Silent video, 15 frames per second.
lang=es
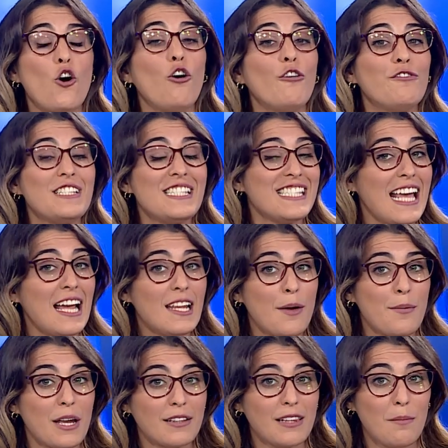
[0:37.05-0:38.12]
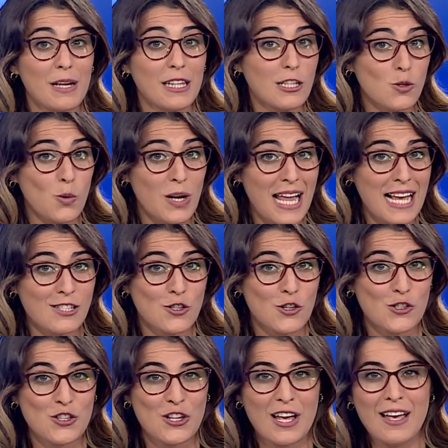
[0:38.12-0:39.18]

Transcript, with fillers: oficial y abiertamente sus lazos.